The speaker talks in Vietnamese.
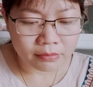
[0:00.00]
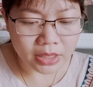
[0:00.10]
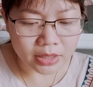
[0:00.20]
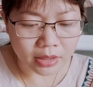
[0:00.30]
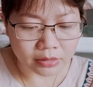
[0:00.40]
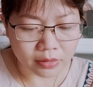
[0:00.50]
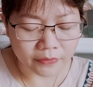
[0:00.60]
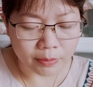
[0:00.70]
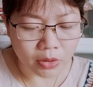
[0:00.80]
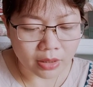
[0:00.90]
bây giờ tôi
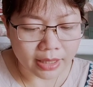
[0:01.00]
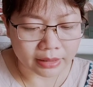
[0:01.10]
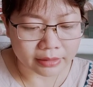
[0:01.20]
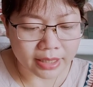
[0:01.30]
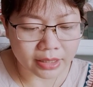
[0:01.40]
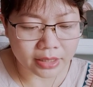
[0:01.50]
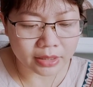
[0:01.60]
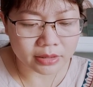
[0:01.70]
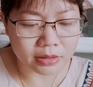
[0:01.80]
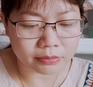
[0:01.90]
phải bỏ làng ra
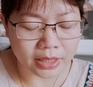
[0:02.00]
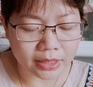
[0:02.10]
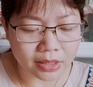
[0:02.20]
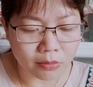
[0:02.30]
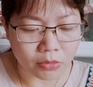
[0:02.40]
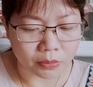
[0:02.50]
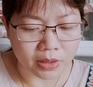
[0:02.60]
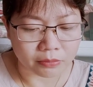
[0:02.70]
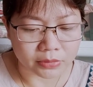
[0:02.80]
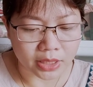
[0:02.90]
đi trong tay không một
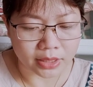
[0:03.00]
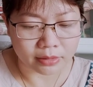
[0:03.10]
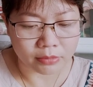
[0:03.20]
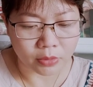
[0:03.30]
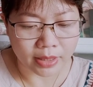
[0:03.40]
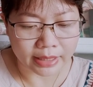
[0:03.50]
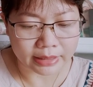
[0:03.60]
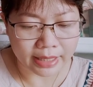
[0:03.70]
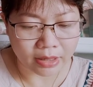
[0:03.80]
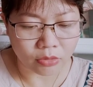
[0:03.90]
đồng tiền một hạt
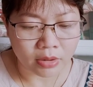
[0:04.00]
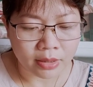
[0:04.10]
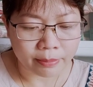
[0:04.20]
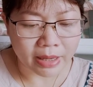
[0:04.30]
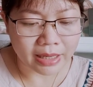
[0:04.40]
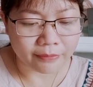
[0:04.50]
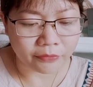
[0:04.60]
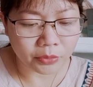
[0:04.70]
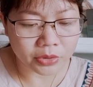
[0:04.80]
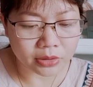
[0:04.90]
gạo bà làm
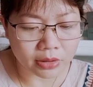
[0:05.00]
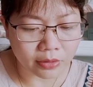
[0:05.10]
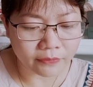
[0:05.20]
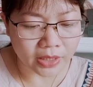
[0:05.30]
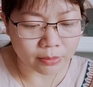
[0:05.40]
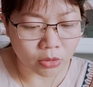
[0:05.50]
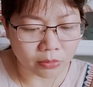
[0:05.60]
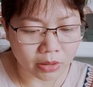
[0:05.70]
phúc cho tôi vay bốn